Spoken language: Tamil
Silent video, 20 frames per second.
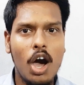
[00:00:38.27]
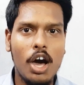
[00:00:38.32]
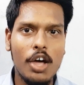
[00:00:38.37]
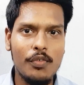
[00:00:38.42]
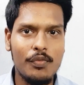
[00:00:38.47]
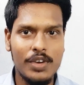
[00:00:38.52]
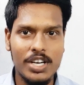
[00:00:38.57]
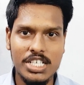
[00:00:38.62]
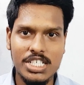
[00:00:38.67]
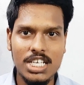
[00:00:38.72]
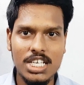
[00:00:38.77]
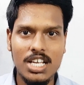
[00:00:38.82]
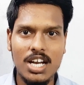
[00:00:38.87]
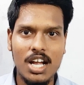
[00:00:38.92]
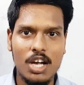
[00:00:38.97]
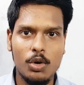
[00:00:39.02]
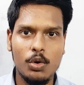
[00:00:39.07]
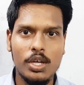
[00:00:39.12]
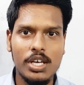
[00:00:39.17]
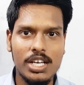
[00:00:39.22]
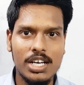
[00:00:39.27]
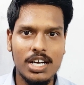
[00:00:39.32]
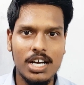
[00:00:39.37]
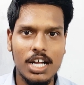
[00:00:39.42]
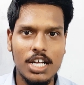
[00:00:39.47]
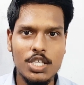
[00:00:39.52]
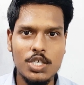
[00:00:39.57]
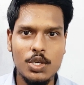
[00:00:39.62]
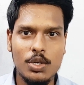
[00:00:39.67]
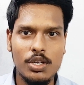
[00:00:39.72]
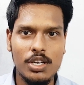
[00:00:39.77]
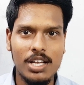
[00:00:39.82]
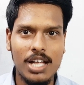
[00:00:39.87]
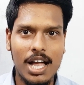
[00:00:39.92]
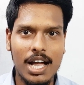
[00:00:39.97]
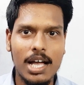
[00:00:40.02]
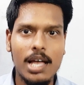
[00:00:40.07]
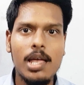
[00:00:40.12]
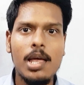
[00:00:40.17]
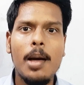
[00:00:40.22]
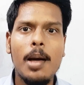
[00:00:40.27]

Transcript: ஆர் ஃப்ரெஷராக கூட இருக்கலாம்னு சொல்லியிருக்காங்க